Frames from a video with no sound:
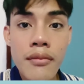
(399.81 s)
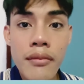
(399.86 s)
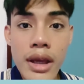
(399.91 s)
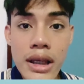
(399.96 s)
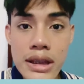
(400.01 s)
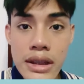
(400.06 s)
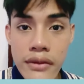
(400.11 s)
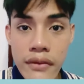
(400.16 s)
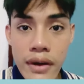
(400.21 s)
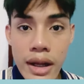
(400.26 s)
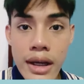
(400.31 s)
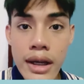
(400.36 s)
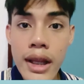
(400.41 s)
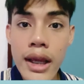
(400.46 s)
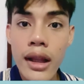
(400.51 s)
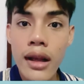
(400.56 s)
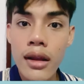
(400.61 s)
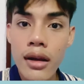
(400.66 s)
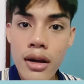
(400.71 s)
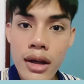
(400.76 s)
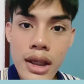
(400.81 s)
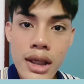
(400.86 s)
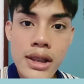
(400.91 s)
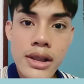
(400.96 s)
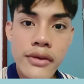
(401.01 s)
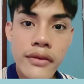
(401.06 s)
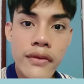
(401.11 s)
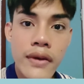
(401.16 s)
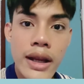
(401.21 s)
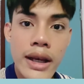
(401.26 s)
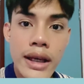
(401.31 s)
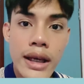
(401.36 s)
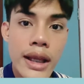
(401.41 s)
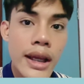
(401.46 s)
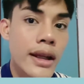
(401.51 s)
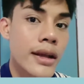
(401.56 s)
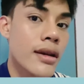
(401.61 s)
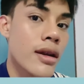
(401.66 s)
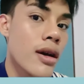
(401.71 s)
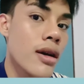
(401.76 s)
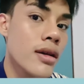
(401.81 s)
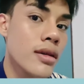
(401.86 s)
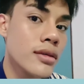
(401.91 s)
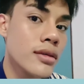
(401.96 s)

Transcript: แปรงสีฟันเด็กแล้วก็ยาสีฟันเด็กเนาะ